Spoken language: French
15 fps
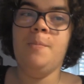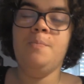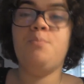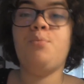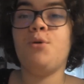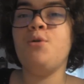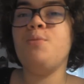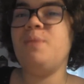
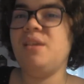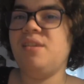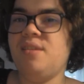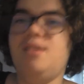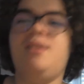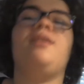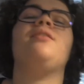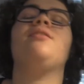pour le
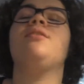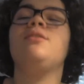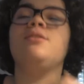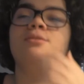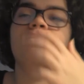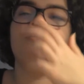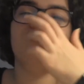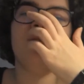plaisir,
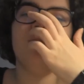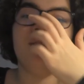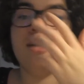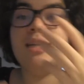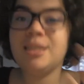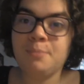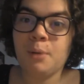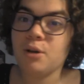donc,
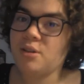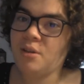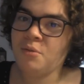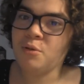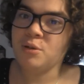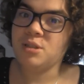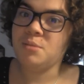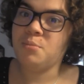et
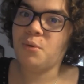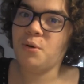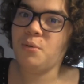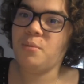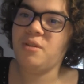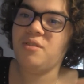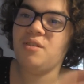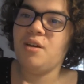sportive aussi pour le
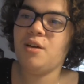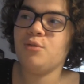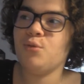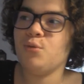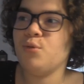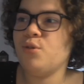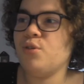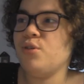plaisir,
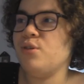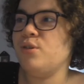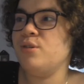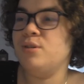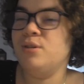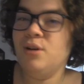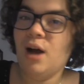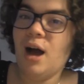donc
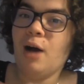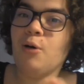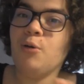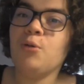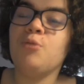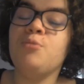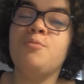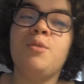un
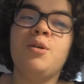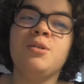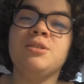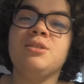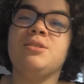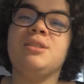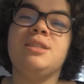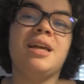regroupement
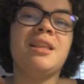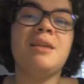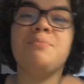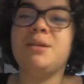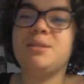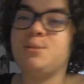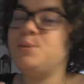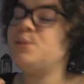de certaines
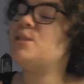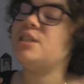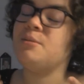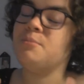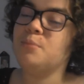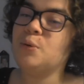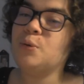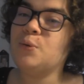passions que
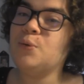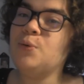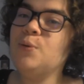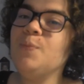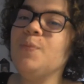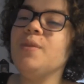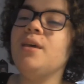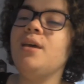j'aime beaucoup,
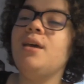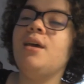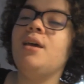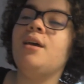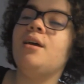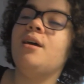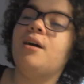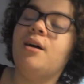
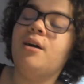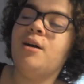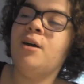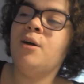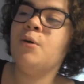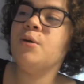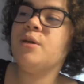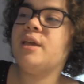
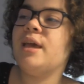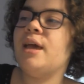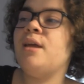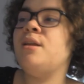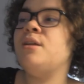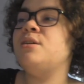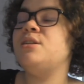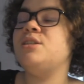
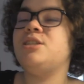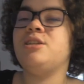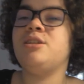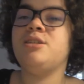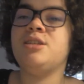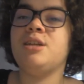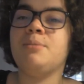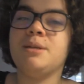auxquelles
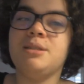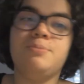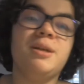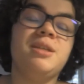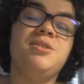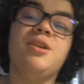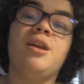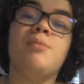j'apprécie
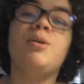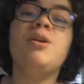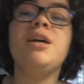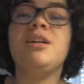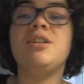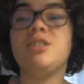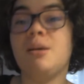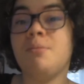particulièrement
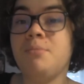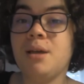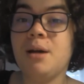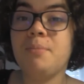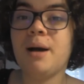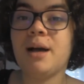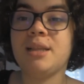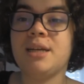et que j'aime
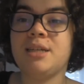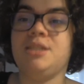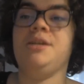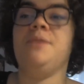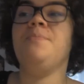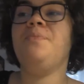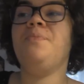bien partager.